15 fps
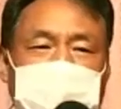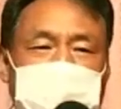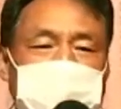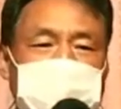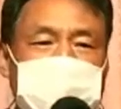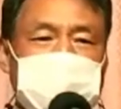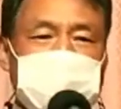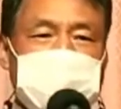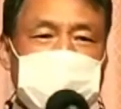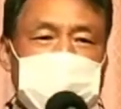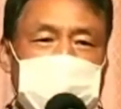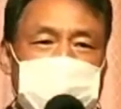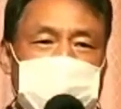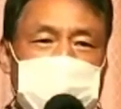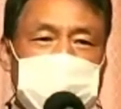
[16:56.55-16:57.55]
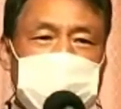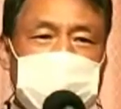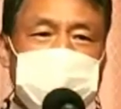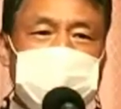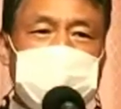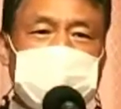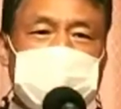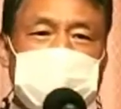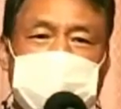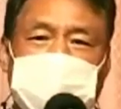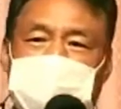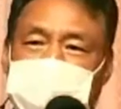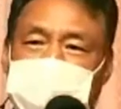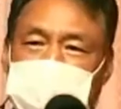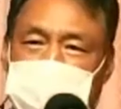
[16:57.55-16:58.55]
기가 막힌 병들 지금
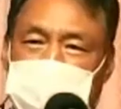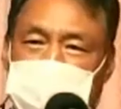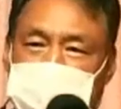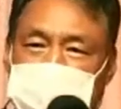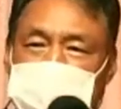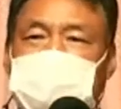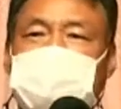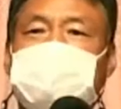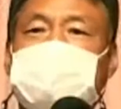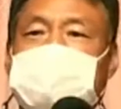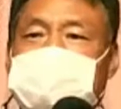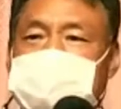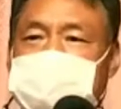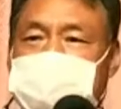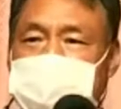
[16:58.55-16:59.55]
많이 나오게 돼 있습니다.